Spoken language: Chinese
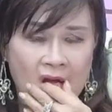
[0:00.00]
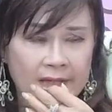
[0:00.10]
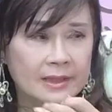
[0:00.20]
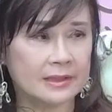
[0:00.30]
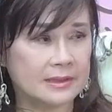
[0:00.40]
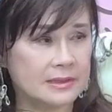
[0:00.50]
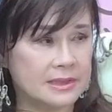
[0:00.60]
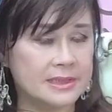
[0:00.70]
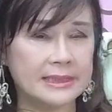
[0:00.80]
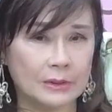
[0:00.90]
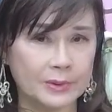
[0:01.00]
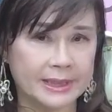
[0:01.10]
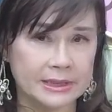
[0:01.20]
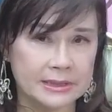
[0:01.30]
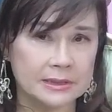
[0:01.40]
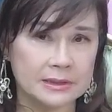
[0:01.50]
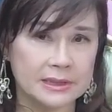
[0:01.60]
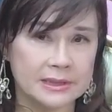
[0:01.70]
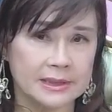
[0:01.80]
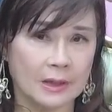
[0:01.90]
你可能经常会跟
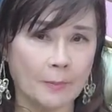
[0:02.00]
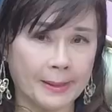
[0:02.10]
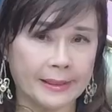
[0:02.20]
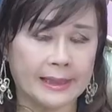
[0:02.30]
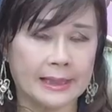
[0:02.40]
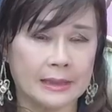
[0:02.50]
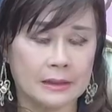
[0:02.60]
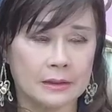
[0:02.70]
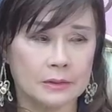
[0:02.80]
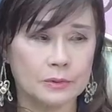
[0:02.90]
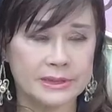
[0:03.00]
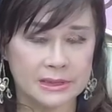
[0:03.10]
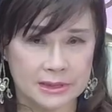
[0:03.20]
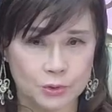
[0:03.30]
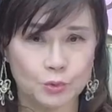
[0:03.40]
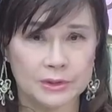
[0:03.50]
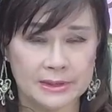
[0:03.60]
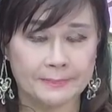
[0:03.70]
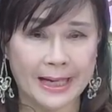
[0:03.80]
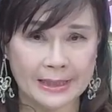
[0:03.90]
一些老板啦哈，或者合作
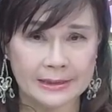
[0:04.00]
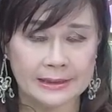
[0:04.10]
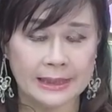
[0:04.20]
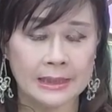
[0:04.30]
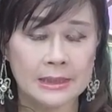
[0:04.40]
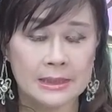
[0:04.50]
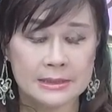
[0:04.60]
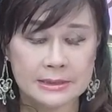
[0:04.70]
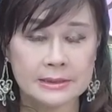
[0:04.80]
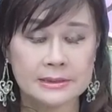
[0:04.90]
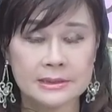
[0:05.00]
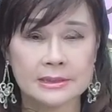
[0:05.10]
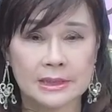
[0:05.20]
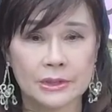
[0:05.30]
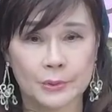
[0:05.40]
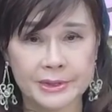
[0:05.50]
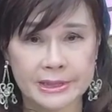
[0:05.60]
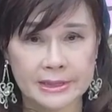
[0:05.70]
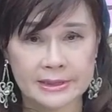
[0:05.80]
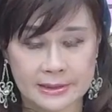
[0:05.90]
的 partner 啦，甚至呢有一
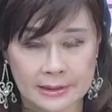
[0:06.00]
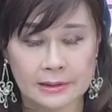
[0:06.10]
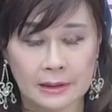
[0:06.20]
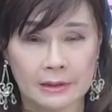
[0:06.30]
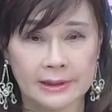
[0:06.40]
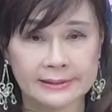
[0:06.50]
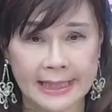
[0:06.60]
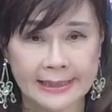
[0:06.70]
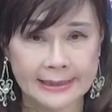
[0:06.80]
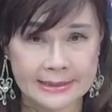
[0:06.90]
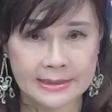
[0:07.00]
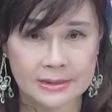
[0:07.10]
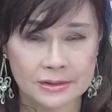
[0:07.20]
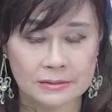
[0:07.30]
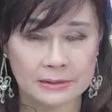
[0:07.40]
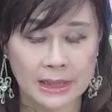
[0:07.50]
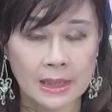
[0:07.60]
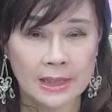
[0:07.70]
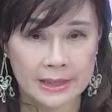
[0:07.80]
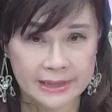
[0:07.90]
些人哈，要谈 case 的时候呢，
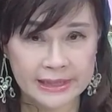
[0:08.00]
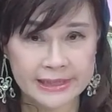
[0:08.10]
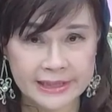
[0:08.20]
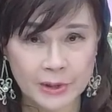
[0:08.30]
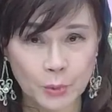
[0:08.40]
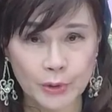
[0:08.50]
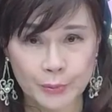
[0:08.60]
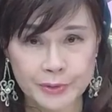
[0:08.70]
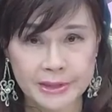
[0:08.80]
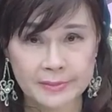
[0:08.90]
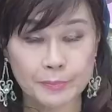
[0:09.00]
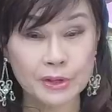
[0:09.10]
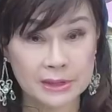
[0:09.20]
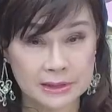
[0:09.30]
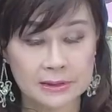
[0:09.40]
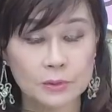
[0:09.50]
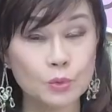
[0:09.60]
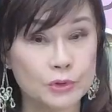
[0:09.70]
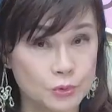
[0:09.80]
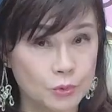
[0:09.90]
意见会有一些不合
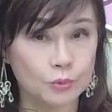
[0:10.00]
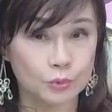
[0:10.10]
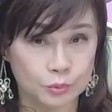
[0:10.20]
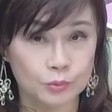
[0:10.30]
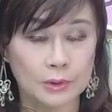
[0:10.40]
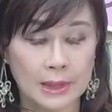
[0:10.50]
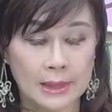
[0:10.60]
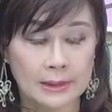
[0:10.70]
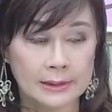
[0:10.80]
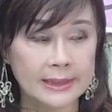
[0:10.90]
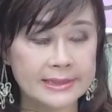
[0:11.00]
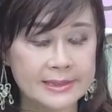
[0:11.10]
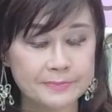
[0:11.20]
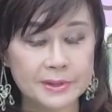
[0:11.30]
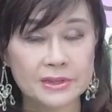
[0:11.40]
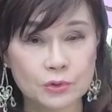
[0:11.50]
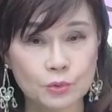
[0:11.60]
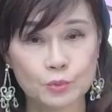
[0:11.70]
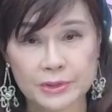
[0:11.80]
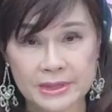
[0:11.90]
或冲突。那意见不合
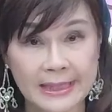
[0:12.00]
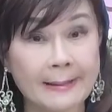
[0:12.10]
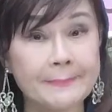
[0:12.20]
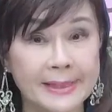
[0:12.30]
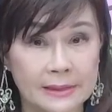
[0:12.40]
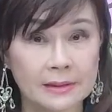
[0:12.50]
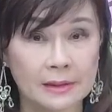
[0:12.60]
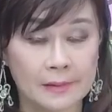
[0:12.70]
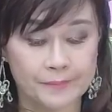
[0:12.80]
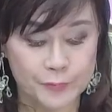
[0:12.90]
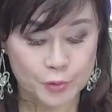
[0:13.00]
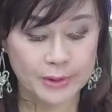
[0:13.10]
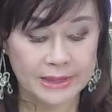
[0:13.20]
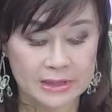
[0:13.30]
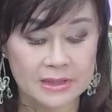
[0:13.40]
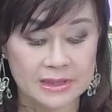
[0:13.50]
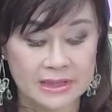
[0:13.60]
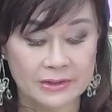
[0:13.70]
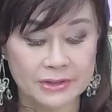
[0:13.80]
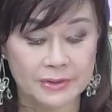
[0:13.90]
冲突是难免的哈，所以你自
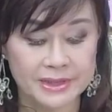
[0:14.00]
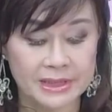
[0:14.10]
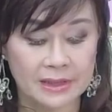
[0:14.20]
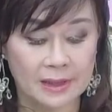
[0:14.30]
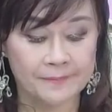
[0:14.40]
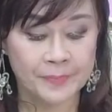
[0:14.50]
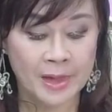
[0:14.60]
己要小心哈，